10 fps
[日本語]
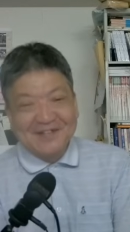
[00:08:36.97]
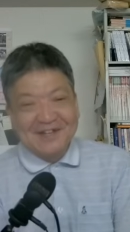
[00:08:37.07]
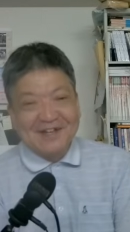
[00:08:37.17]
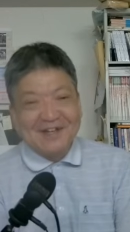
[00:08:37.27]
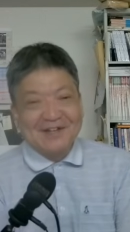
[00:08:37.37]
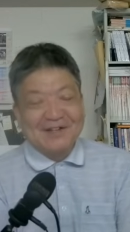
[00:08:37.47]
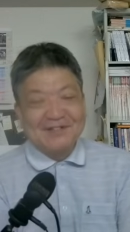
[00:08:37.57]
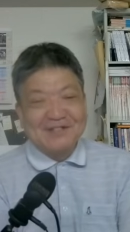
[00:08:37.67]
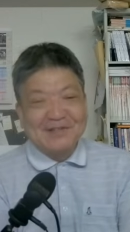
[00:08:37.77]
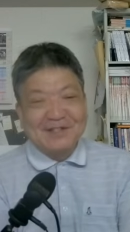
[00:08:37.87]
えー、あ
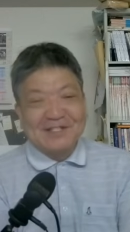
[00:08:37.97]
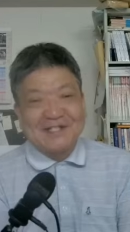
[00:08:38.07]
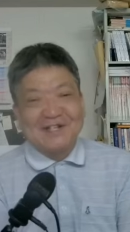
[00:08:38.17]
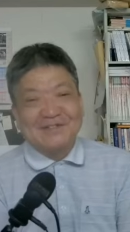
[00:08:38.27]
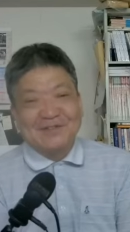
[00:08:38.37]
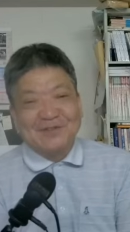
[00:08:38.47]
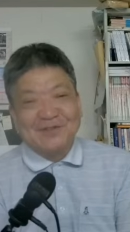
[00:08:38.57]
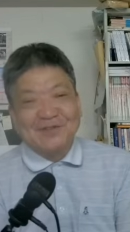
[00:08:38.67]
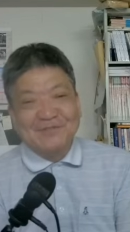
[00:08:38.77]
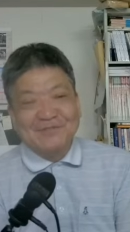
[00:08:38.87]
言うてるの私だけですけ
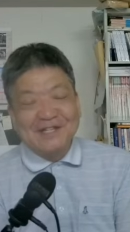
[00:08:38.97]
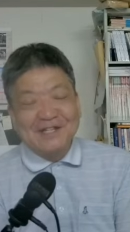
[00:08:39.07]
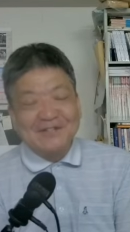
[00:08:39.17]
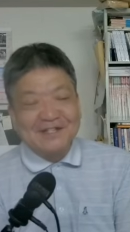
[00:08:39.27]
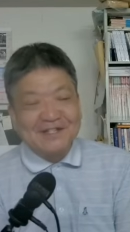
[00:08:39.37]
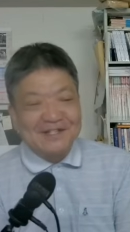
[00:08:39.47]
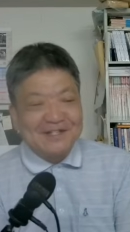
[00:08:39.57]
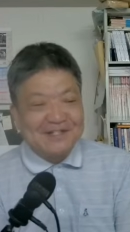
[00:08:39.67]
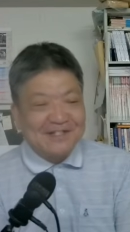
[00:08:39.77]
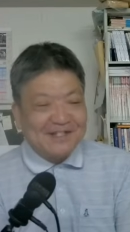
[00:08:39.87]
ど、見えてるだけで、ね、
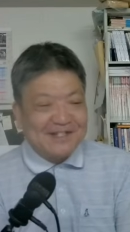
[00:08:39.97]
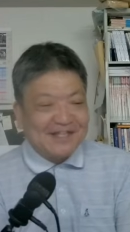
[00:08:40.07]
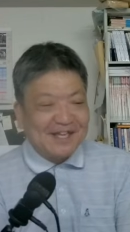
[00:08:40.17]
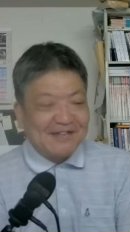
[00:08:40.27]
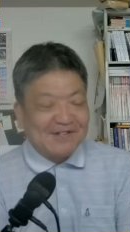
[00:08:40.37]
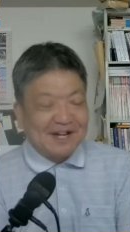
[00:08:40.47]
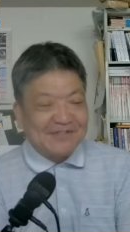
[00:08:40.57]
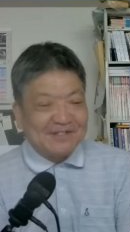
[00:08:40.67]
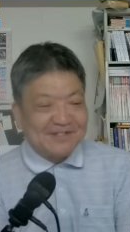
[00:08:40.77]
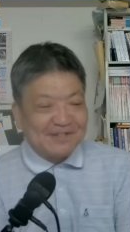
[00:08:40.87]
1系ぐらいあ
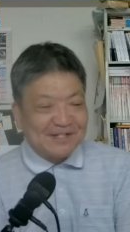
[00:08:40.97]
るんですよ。